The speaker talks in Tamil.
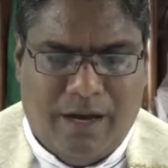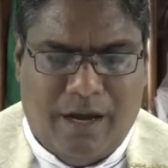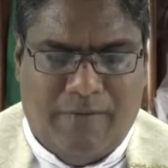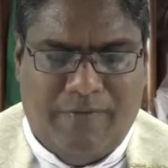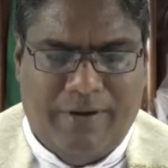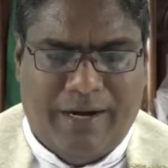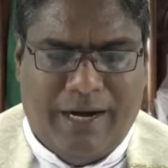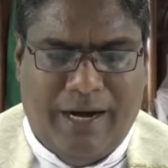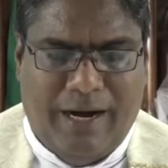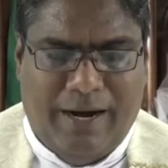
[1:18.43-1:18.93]

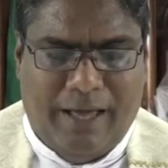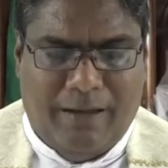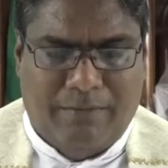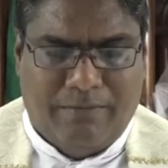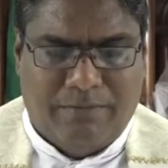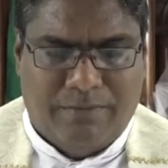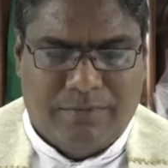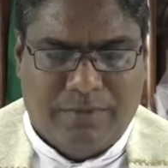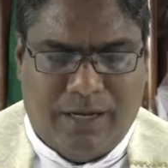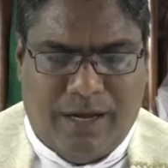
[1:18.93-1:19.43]

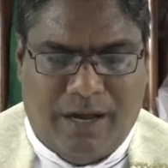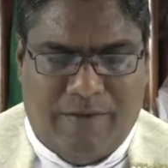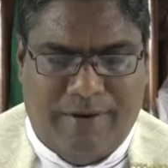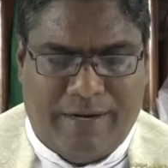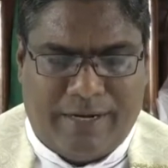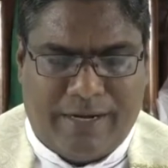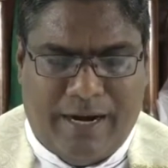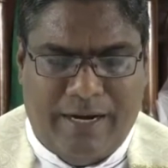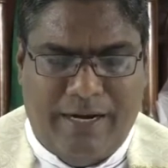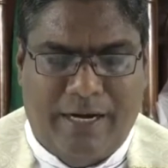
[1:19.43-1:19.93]
அவர்களிடம்
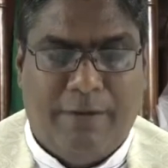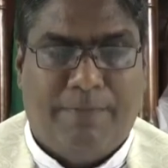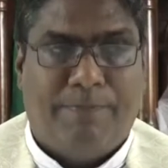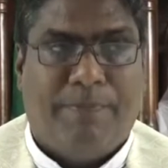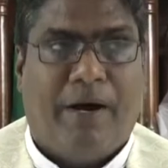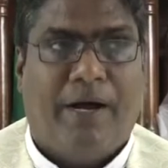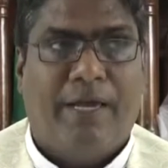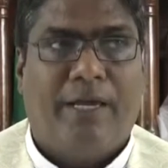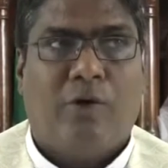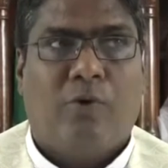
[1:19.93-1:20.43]
அவர்
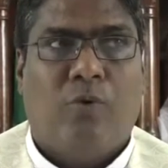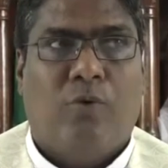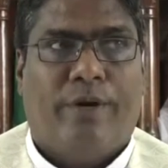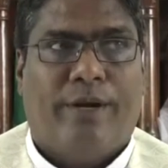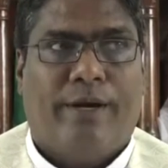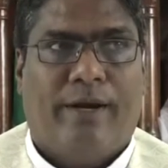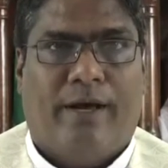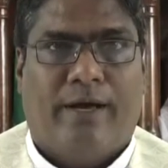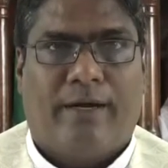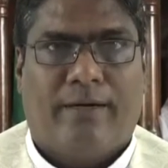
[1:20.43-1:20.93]
கண்டிப்பாய்
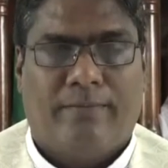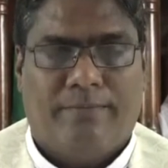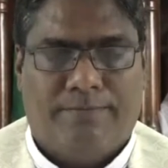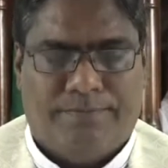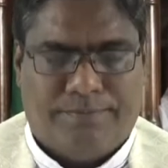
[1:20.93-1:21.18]
கூறினார்